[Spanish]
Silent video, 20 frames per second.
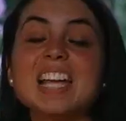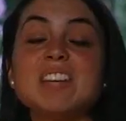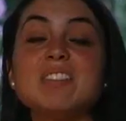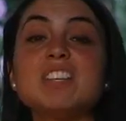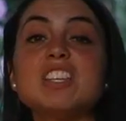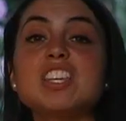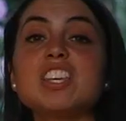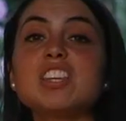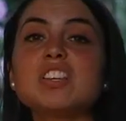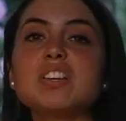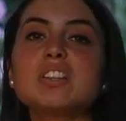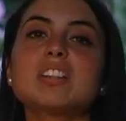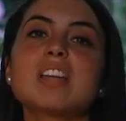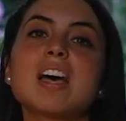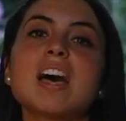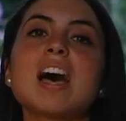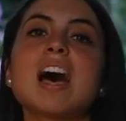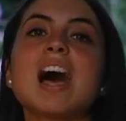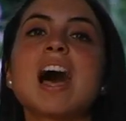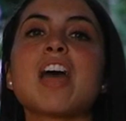El viñedo
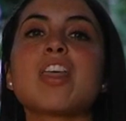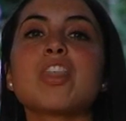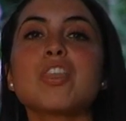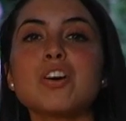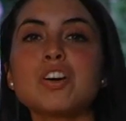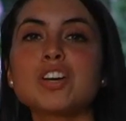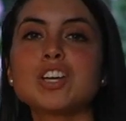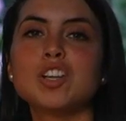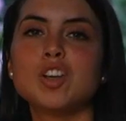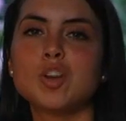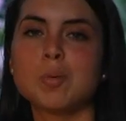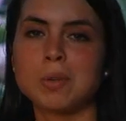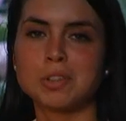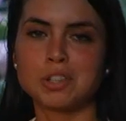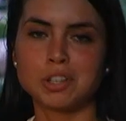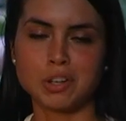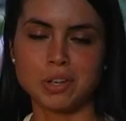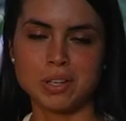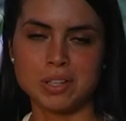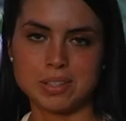está a dos
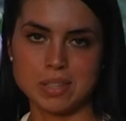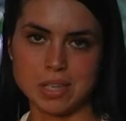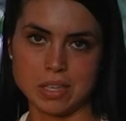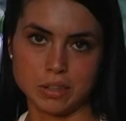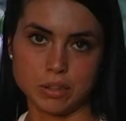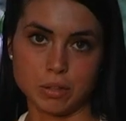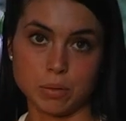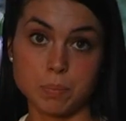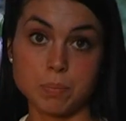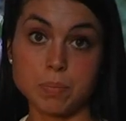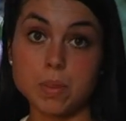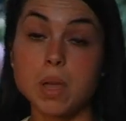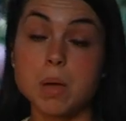kilómetros del centro,